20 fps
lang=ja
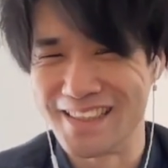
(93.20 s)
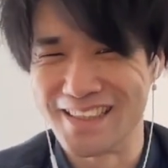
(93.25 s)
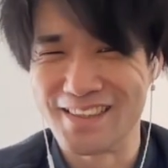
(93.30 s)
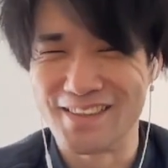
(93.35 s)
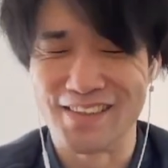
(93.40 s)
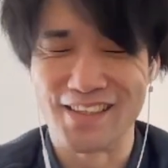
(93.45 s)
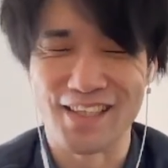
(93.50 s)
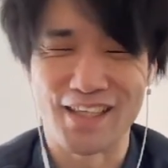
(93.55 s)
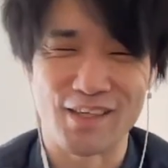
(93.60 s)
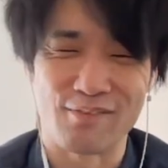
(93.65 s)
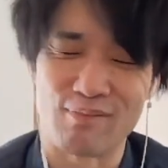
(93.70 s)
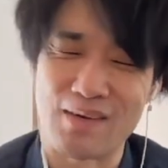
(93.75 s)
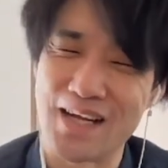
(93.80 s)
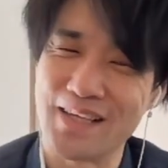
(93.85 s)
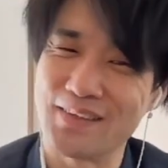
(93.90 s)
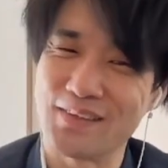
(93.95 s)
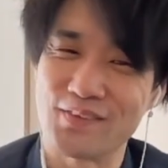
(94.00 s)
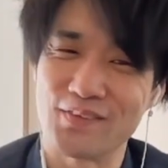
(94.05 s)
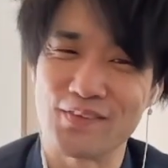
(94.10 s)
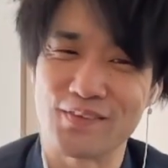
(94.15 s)
なんか
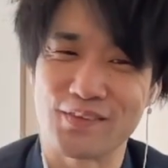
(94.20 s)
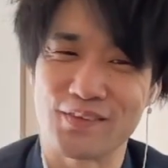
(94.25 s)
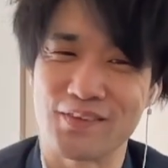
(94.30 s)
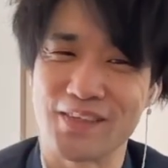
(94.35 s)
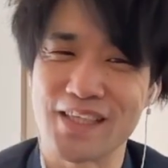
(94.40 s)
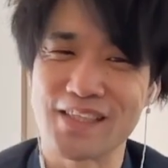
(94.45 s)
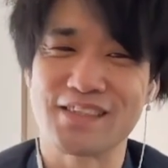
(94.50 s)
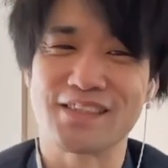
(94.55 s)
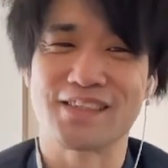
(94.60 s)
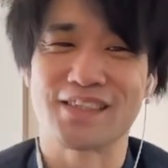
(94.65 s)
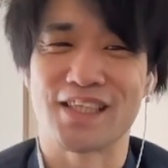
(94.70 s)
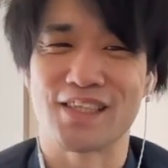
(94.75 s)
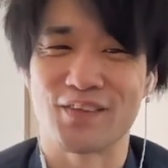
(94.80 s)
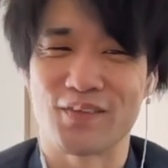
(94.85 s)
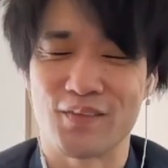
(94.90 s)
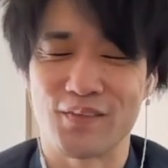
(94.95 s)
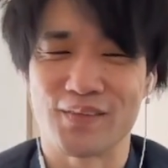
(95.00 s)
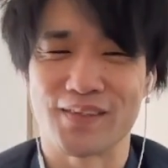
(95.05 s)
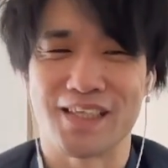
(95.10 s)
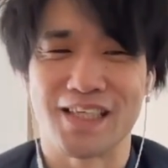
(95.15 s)
万能とりあえずつけと
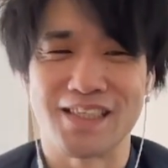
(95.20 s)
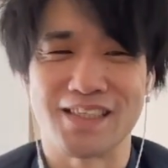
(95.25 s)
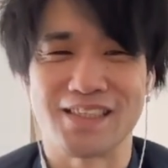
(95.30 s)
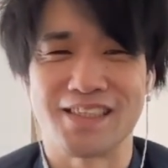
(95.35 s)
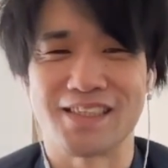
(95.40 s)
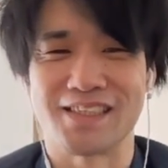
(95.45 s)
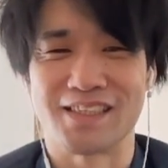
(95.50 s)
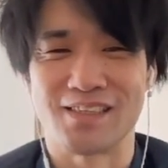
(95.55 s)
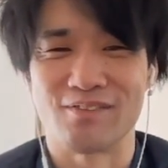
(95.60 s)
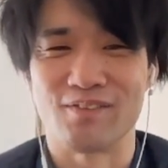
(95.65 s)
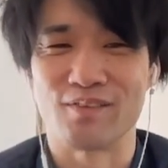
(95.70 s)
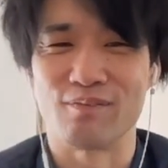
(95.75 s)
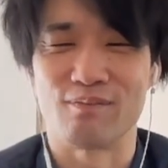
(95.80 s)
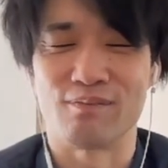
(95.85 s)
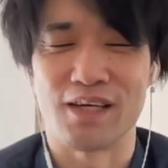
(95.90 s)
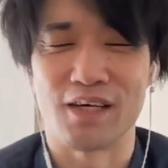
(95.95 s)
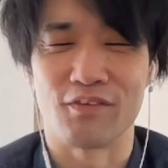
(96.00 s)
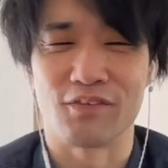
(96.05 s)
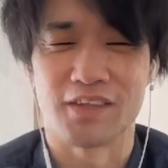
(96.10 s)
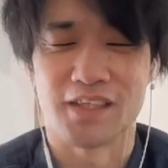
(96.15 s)
こうって感じですね僕
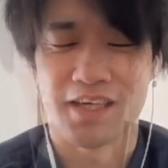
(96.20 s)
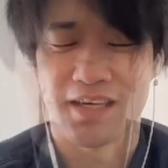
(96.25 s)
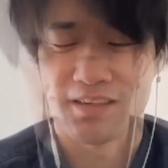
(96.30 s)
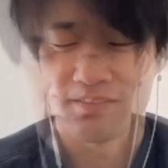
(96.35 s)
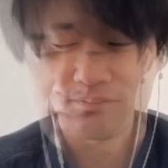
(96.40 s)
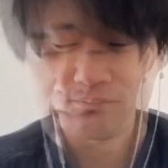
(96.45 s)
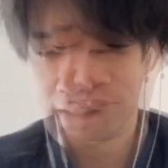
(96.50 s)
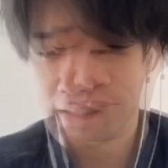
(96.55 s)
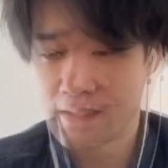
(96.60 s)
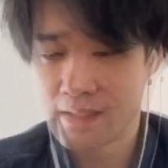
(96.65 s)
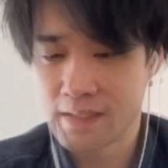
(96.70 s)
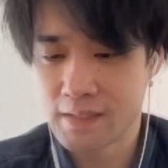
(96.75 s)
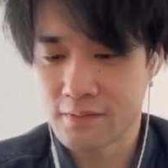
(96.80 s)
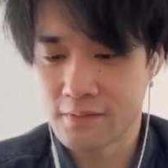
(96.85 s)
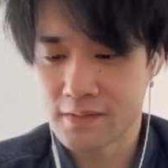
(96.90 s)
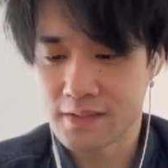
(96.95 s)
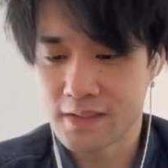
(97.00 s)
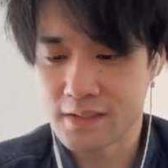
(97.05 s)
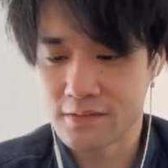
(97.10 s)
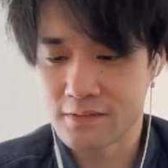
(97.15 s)
迷ったらで
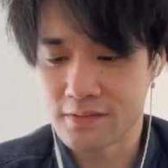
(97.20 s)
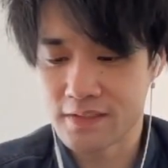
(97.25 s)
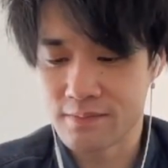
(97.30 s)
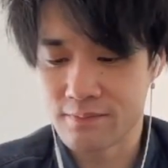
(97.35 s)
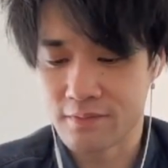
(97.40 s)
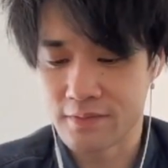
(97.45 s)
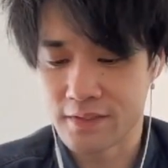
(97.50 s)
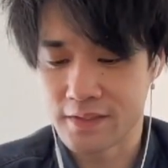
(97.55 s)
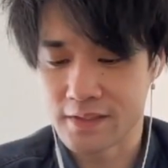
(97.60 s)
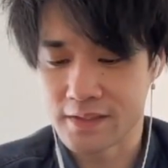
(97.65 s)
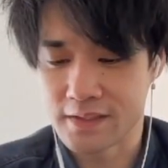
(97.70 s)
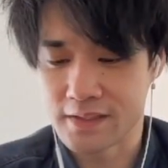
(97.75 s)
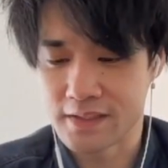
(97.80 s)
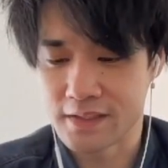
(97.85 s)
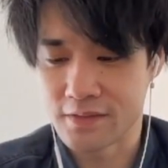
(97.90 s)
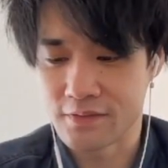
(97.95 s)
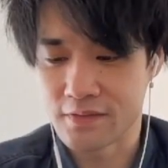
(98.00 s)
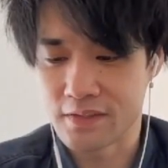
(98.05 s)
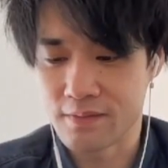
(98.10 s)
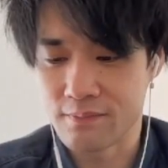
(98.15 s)
こちらグレモリーです
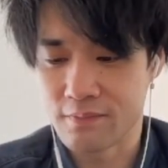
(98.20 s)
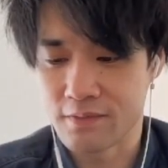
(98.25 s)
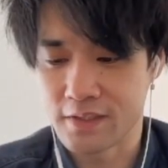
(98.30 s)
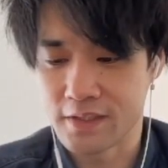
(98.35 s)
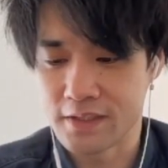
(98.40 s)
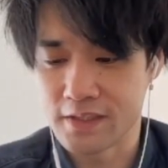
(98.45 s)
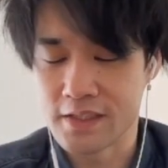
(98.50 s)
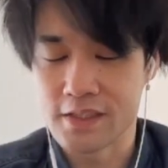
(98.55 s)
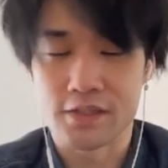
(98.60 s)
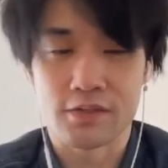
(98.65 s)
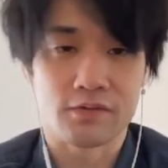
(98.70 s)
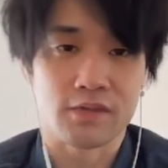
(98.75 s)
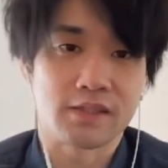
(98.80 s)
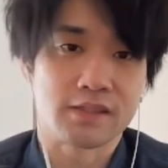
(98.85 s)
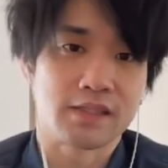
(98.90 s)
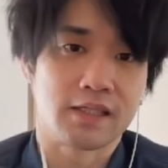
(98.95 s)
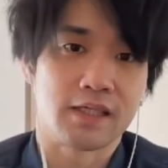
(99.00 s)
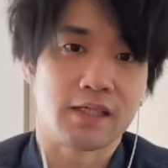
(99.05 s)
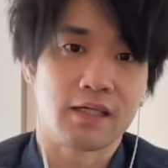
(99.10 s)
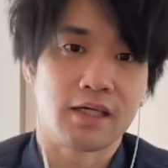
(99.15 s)
ねグレモリーに中
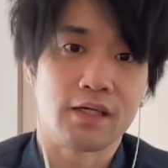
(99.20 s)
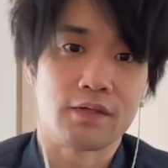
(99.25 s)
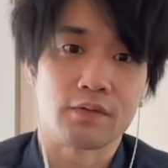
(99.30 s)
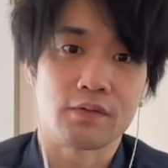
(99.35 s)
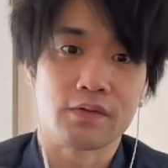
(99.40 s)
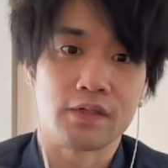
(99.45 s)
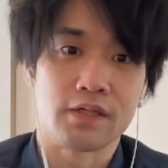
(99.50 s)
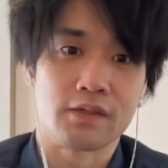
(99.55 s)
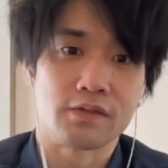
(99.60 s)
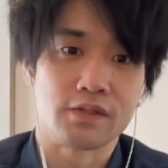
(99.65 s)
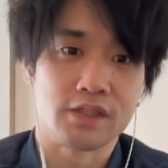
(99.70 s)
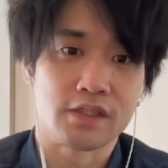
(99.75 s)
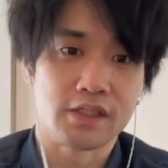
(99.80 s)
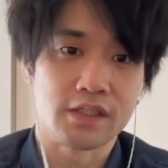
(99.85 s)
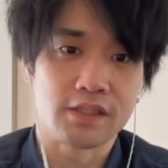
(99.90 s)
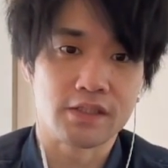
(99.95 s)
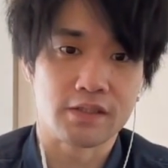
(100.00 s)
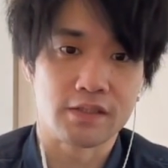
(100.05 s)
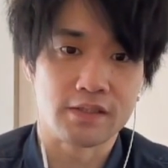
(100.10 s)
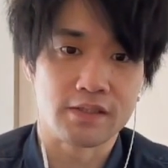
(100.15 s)
学生回復 LG
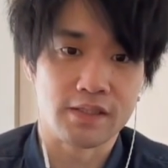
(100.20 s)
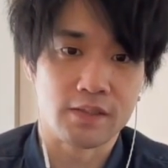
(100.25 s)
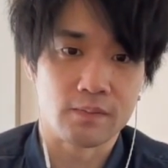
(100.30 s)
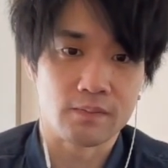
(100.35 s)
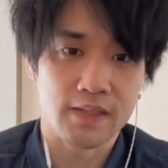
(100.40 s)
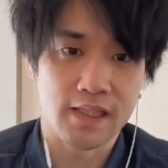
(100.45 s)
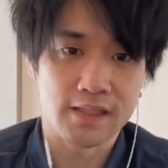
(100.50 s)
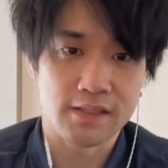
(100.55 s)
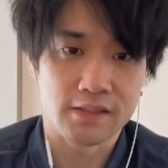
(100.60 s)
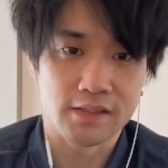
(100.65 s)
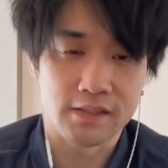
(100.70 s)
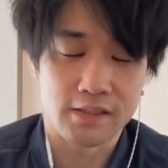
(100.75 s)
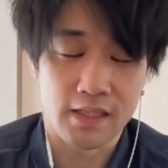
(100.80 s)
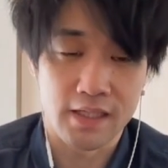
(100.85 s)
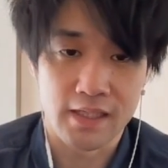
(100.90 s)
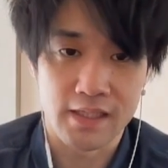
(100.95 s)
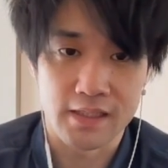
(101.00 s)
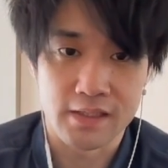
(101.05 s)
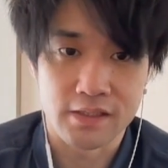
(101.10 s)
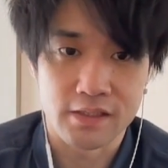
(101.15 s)
にスキルチェーン2つ、
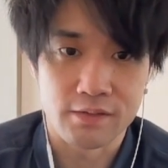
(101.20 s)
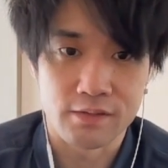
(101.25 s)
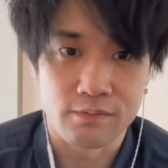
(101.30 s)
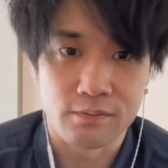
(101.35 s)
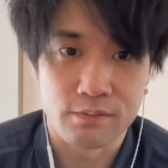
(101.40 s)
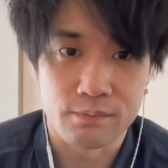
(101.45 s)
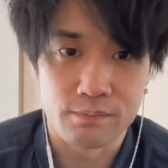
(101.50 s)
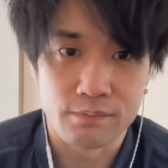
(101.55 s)
えー、スキル